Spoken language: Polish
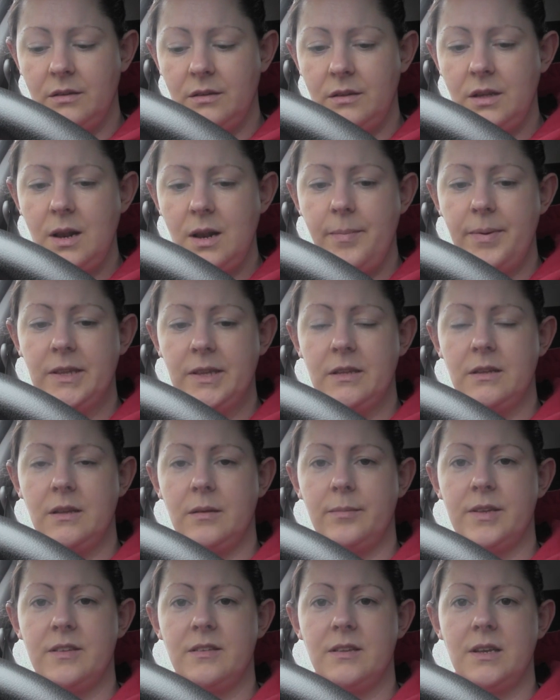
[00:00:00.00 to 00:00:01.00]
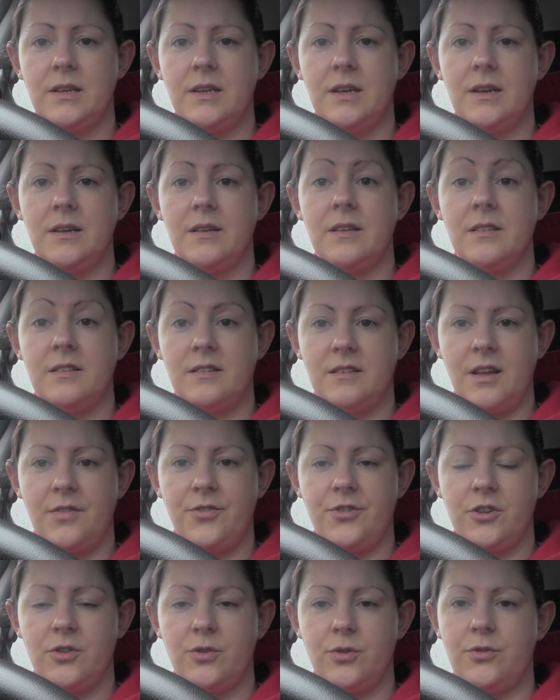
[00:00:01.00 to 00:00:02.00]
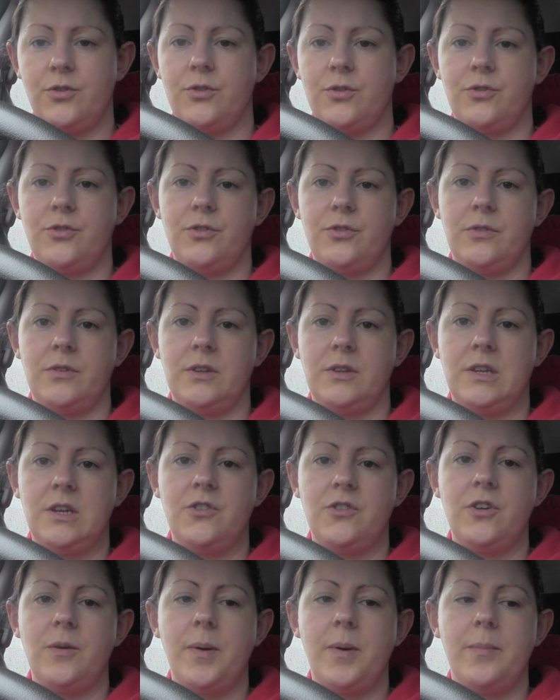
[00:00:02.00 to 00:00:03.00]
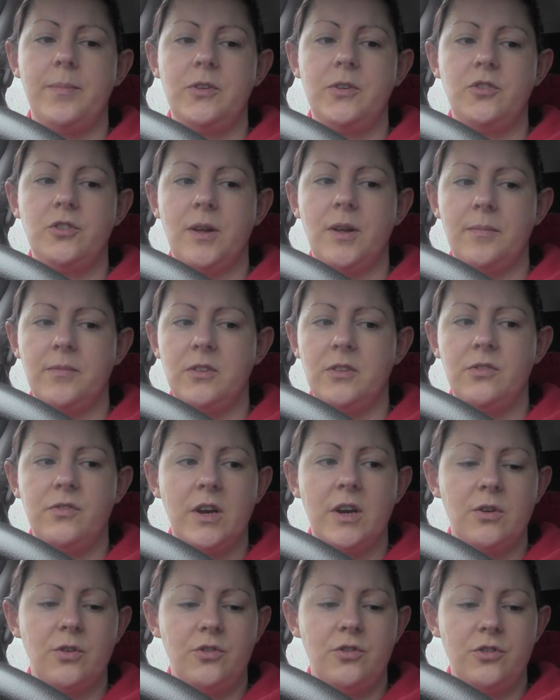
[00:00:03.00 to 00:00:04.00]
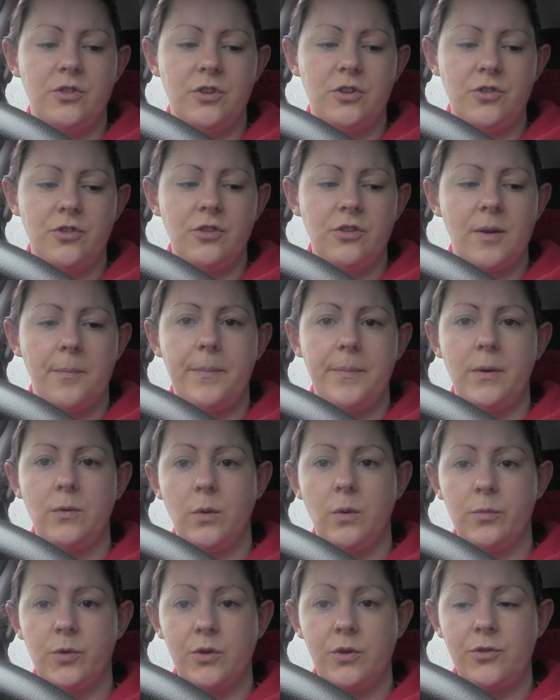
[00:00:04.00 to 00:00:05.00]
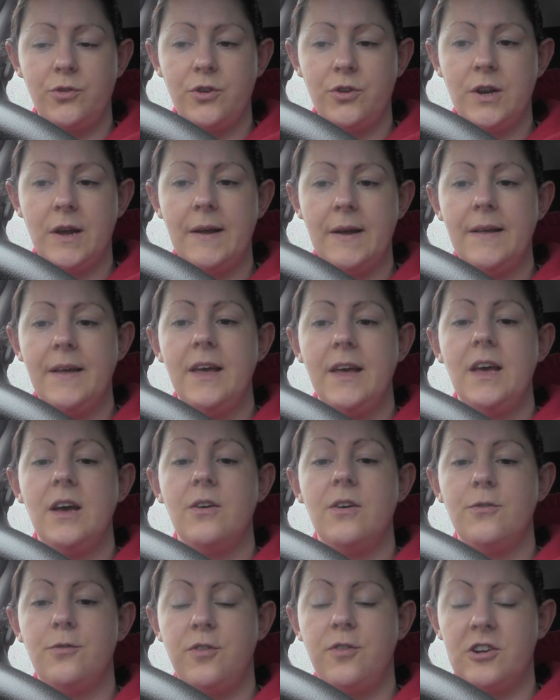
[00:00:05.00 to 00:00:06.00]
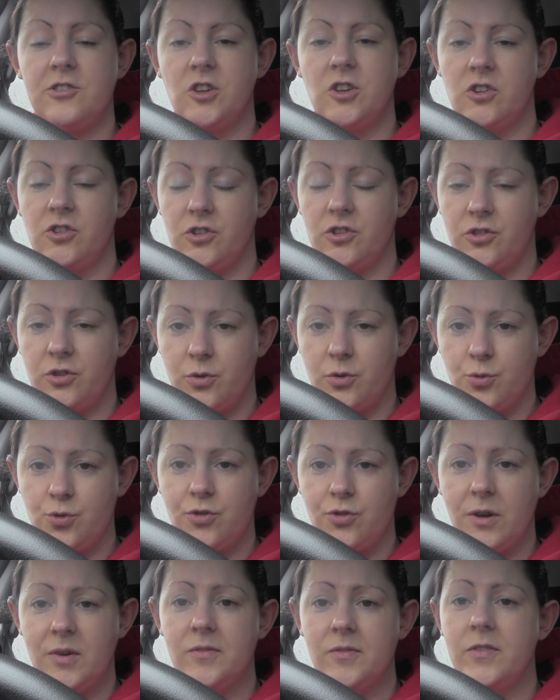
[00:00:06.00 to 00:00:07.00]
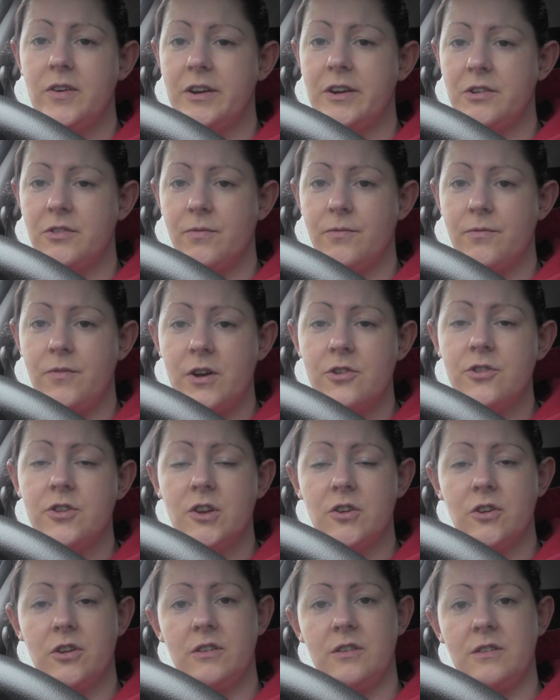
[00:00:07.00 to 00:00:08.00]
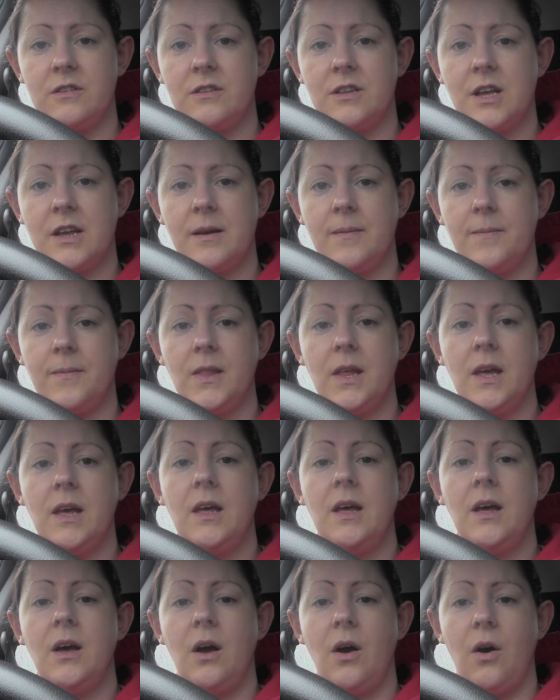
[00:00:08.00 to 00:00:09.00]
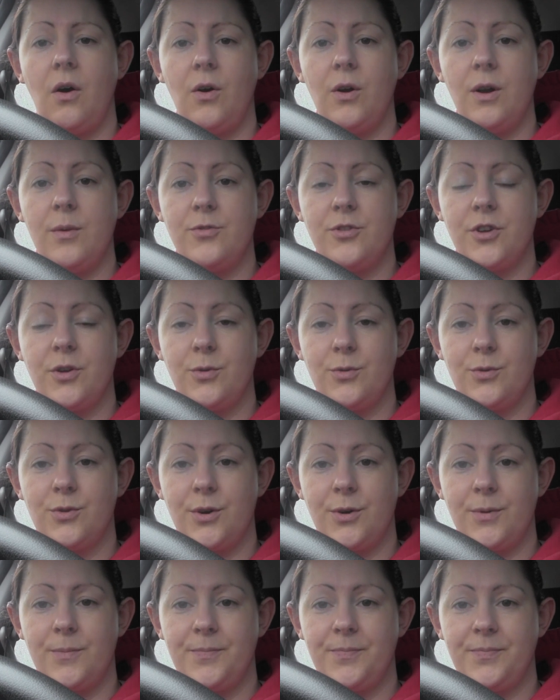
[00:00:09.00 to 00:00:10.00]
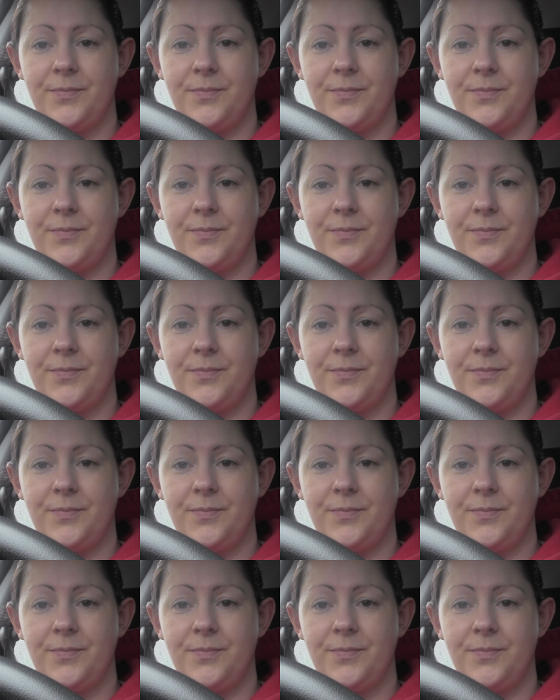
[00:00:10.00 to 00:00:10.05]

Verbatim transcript: tyle będę na basenie, zawsze to coś. Nie trzeba być tam dwie godziny, czy tam pełną godzinę. Ważne, że się ruszam, ważne, że się staram o lepsze jutro.